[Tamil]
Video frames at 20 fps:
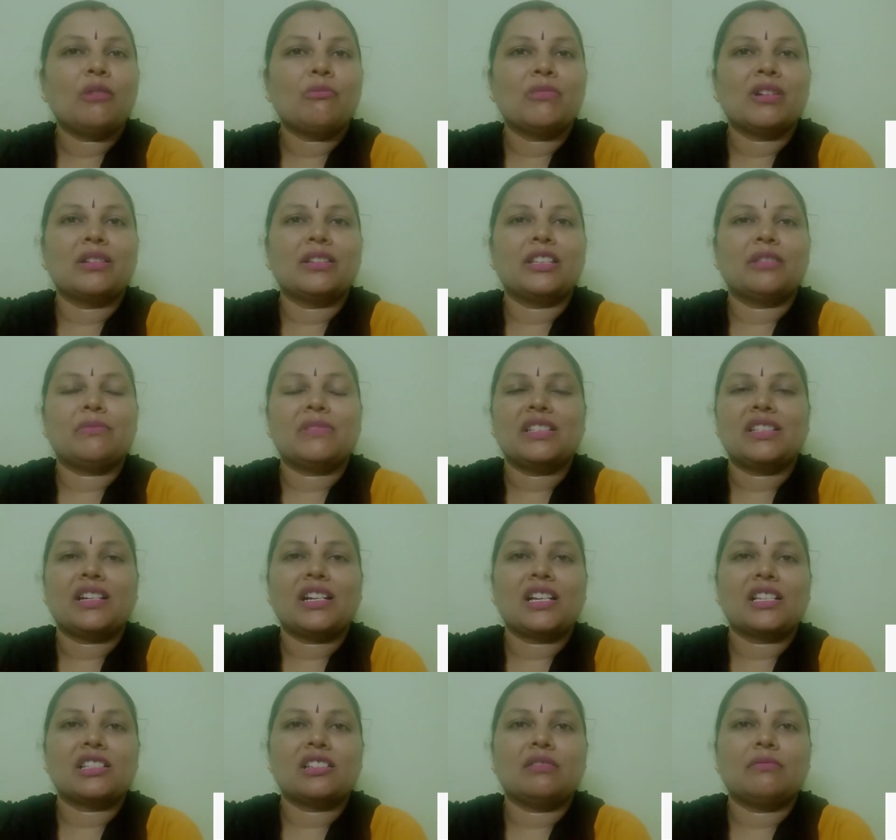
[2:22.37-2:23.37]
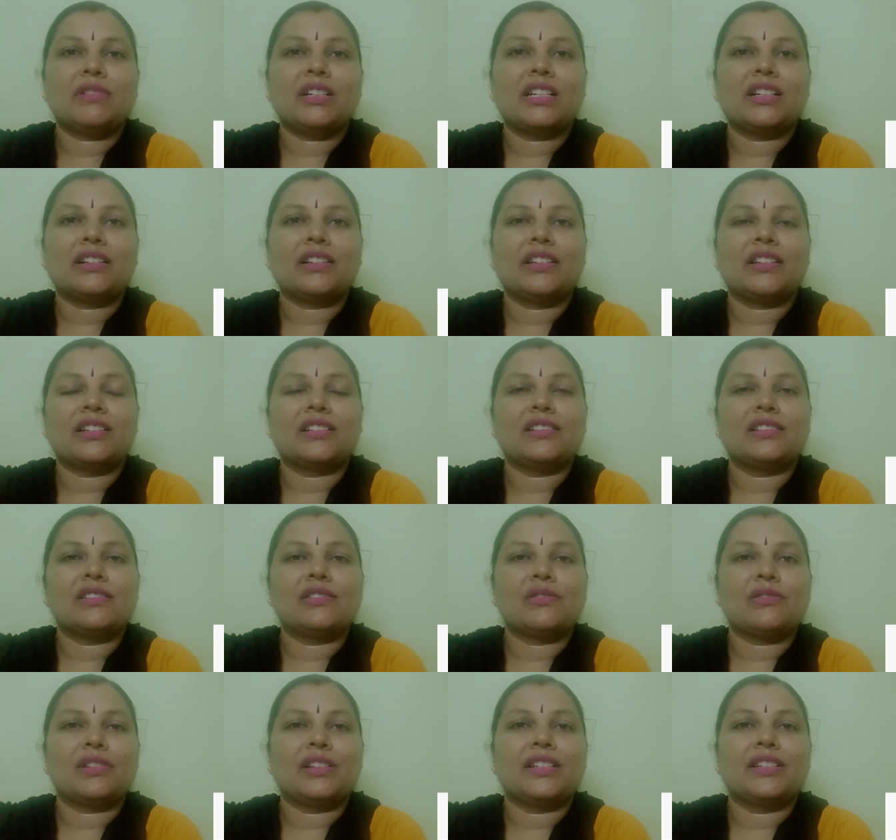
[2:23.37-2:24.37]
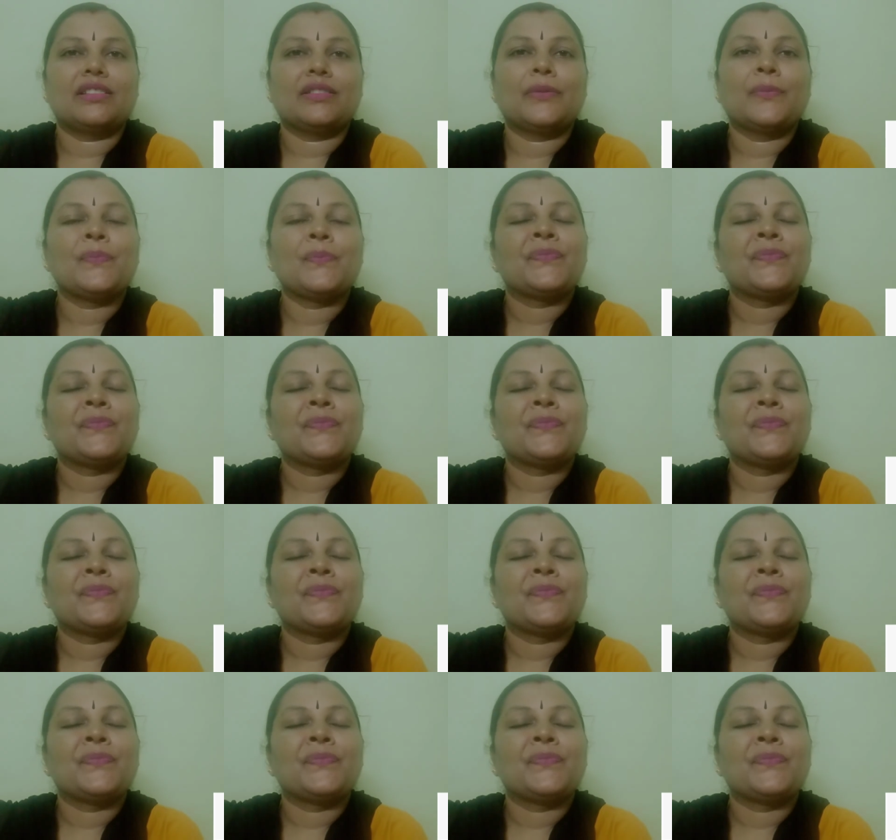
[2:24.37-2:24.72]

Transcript: அம்மா இந்த மாதிரி கஷ்டமாக இருக்குது எனக்குன்னு சொல்லிட்டு